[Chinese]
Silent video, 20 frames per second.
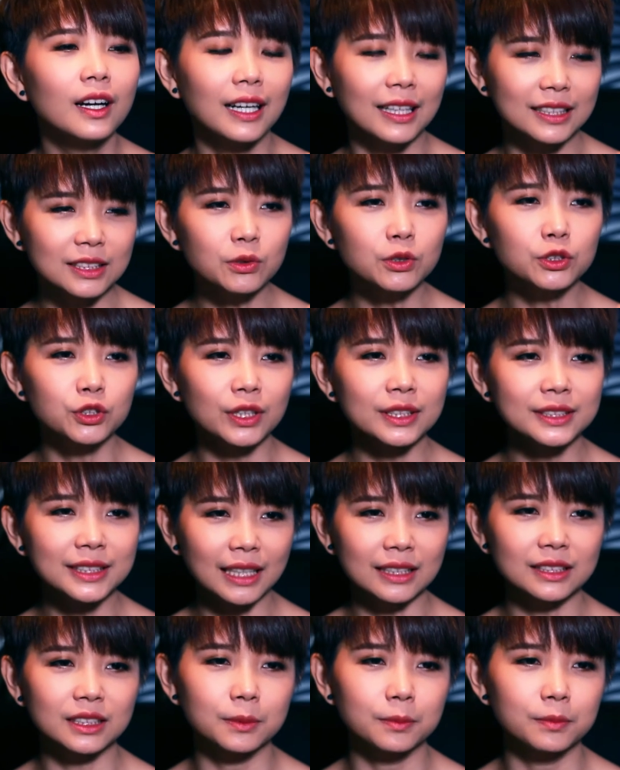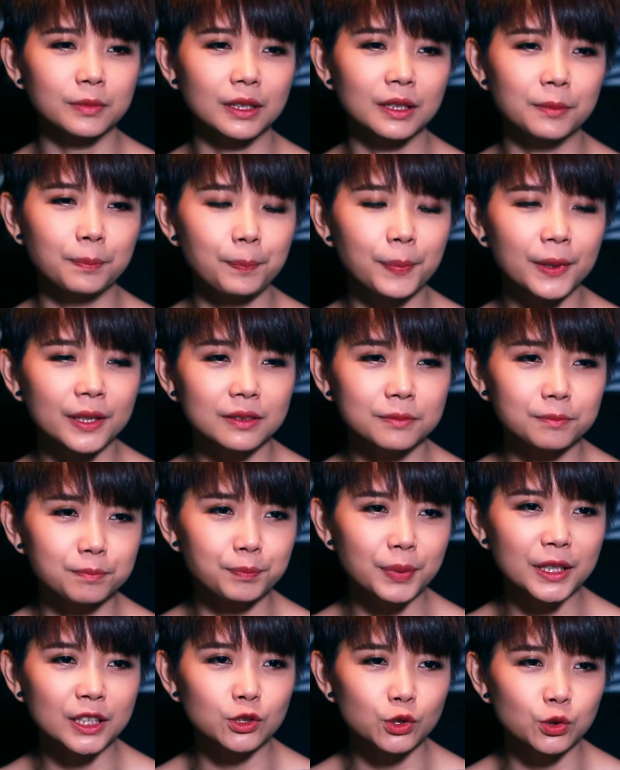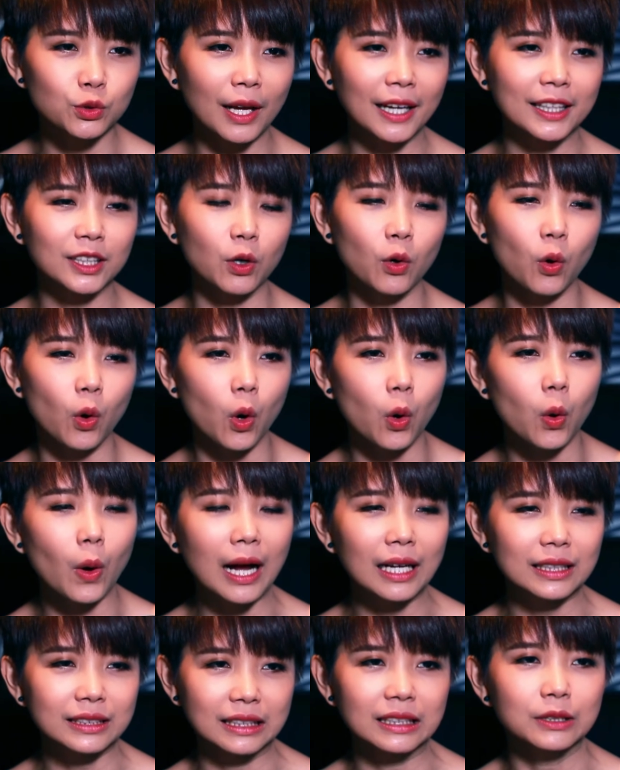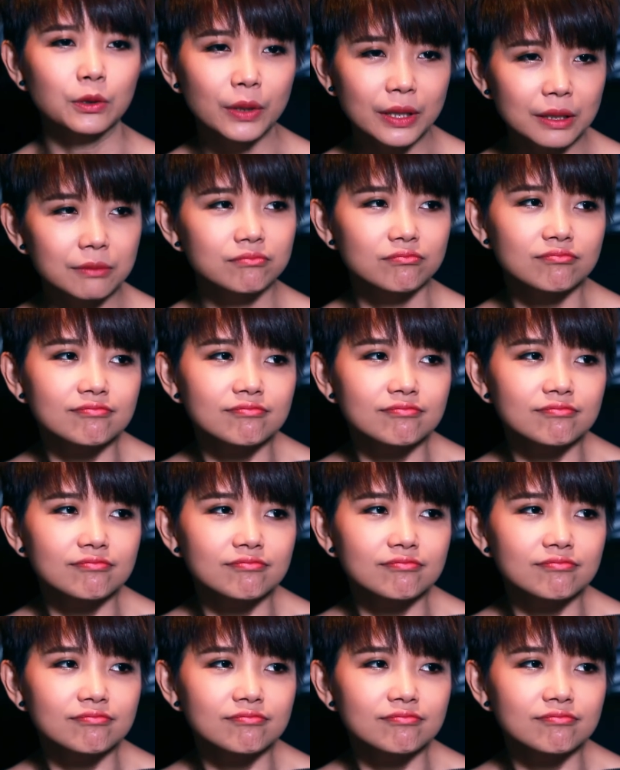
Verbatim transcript: 可是我觉得这样子，你蹦蹦出来的火花也会